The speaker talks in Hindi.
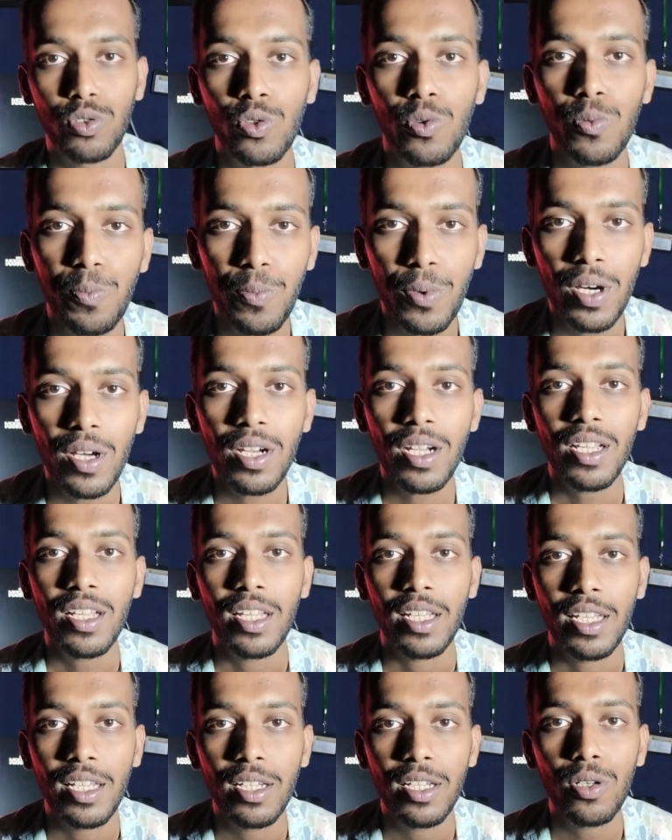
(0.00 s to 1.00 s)
सुपर
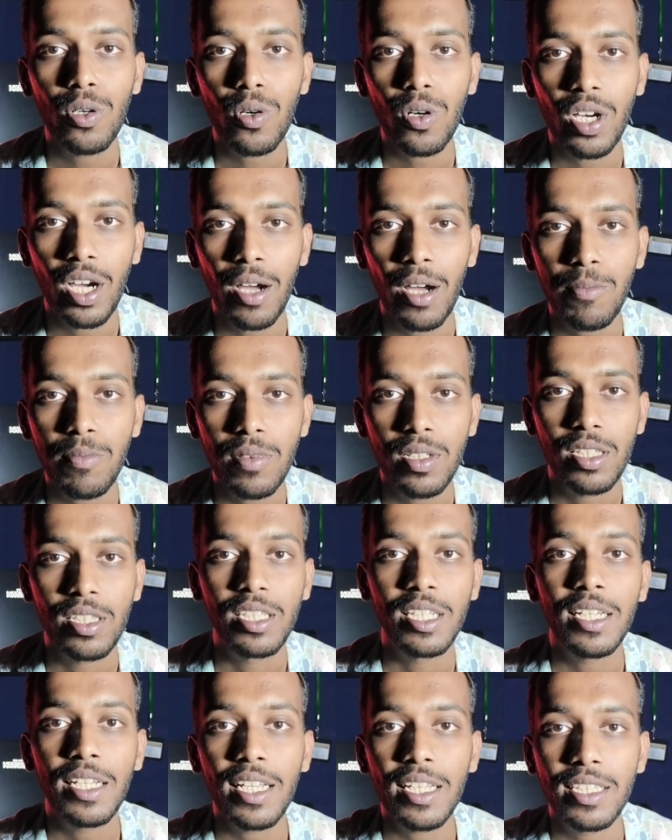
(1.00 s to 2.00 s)
हीरो कम
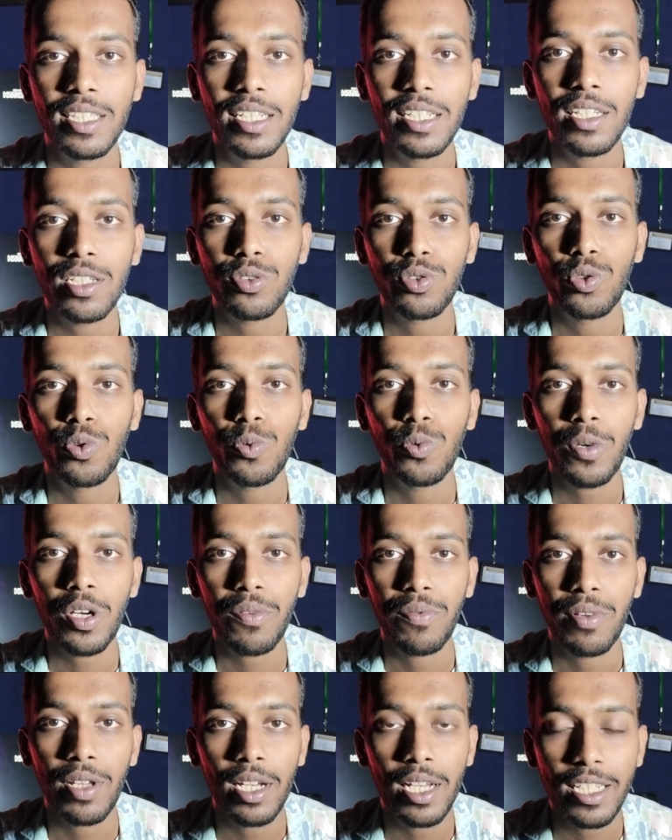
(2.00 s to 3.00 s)
धीरे धीरे
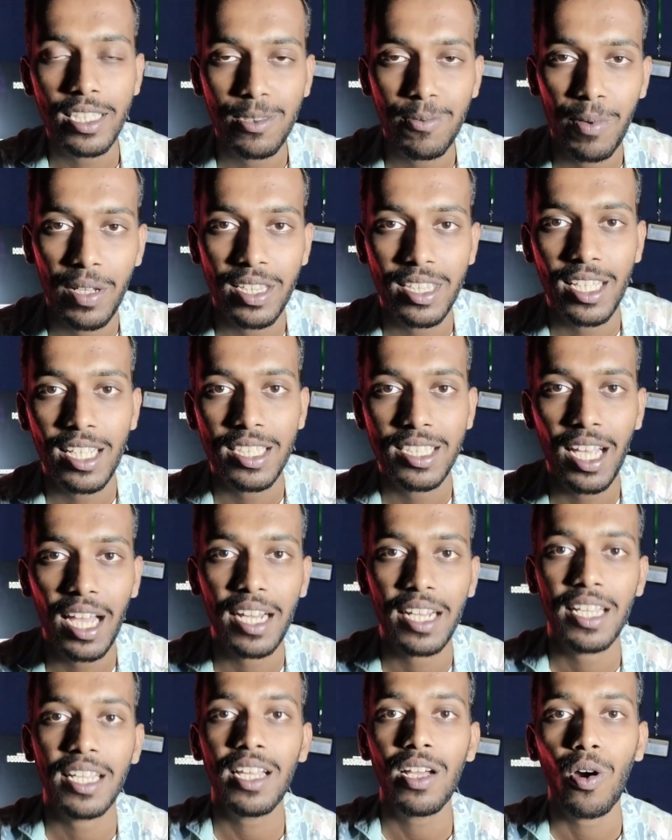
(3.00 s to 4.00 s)
सुपर विलेंस बनते
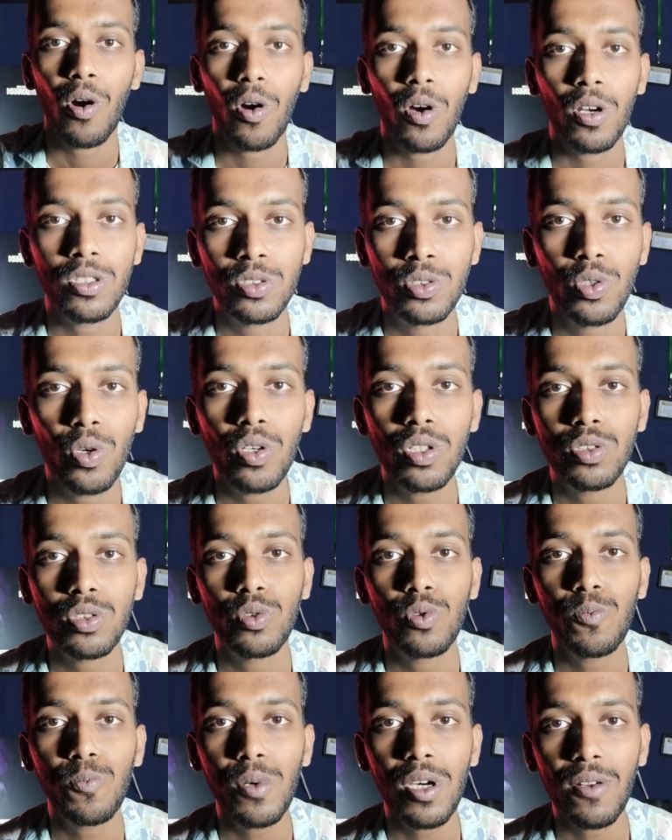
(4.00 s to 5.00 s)
जा रहे हैं और जो
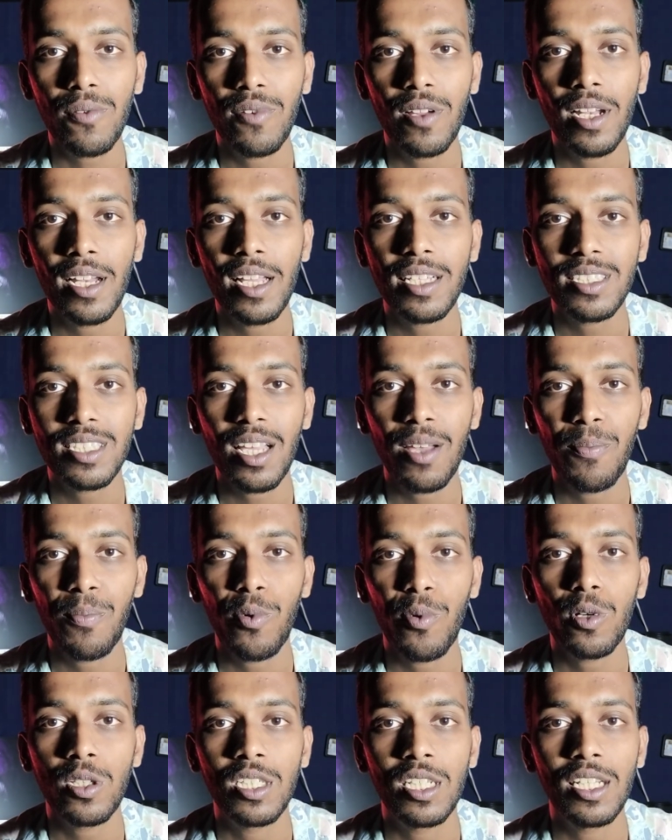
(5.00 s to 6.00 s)
सुपर विलेंस है
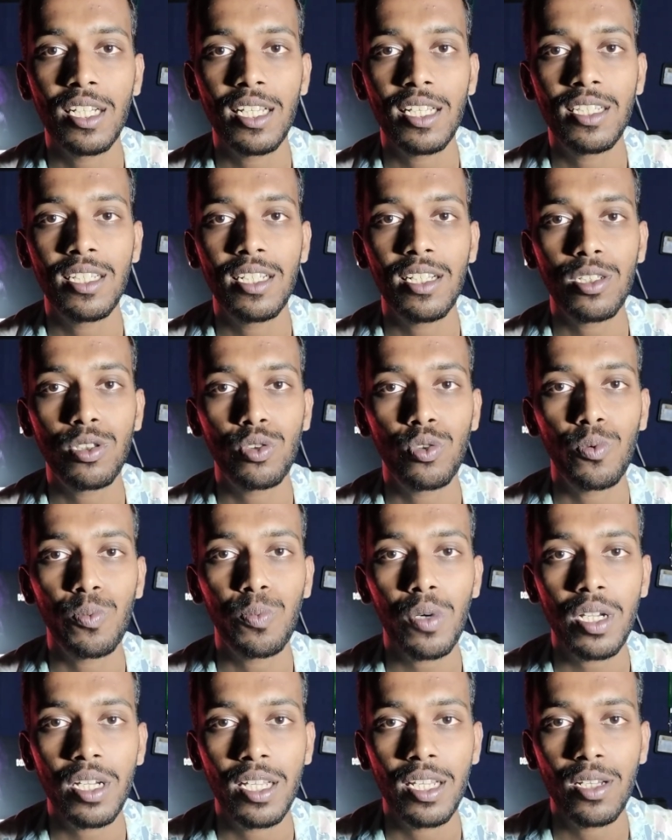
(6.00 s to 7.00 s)
वो धीरे धीरे
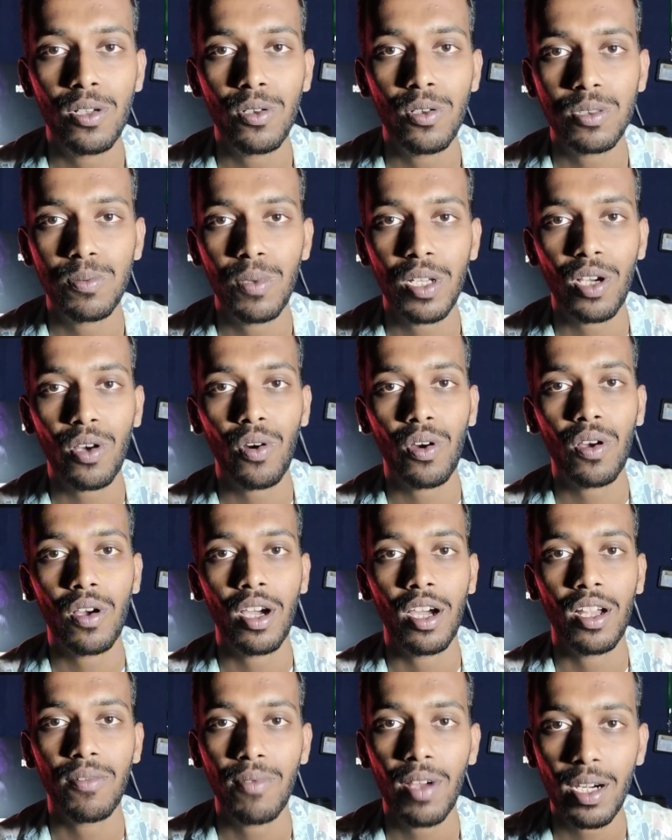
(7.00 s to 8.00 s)
सुपर हीरोज में
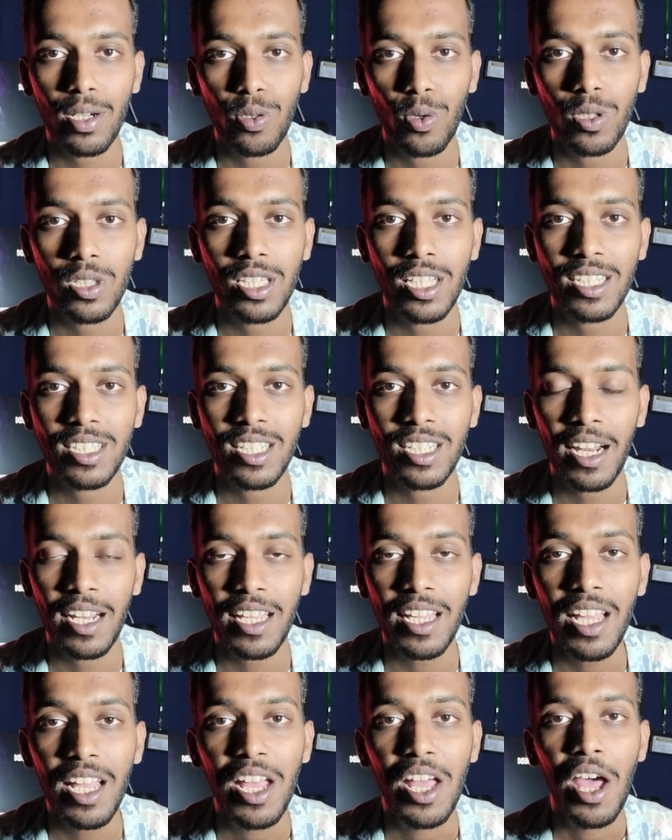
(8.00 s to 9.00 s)
कन्वर्ट होते जा
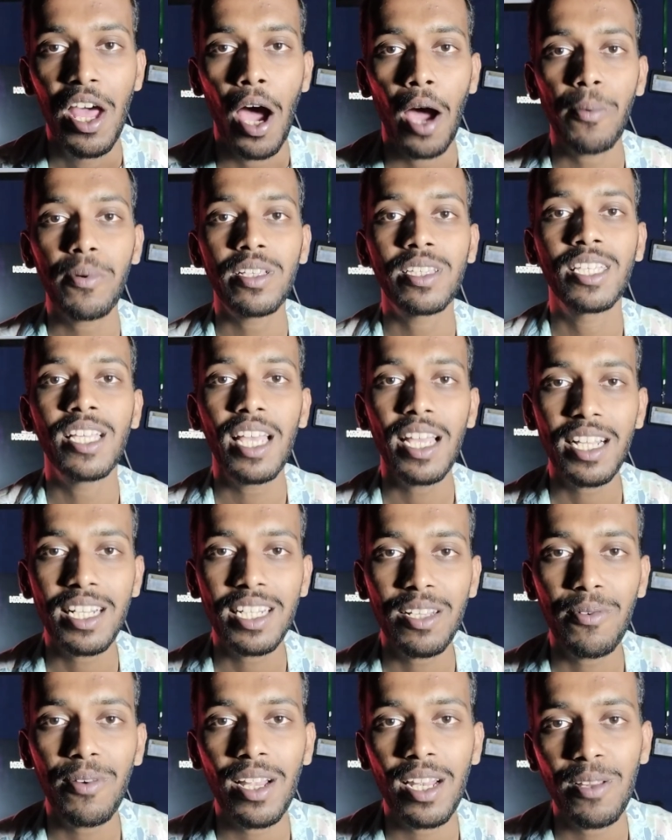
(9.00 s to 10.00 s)
रहे हैं अभी
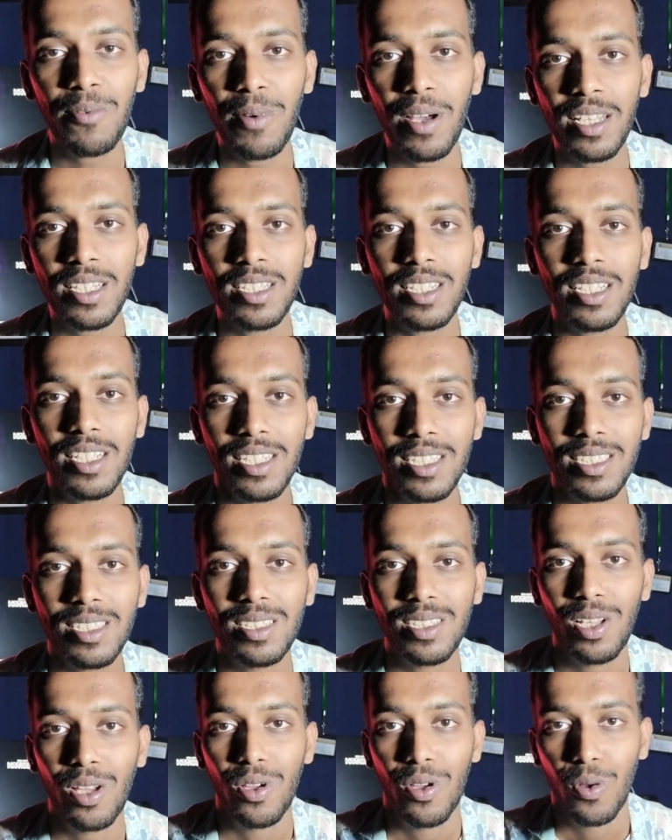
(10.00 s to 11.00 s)
देखने वाली बात इस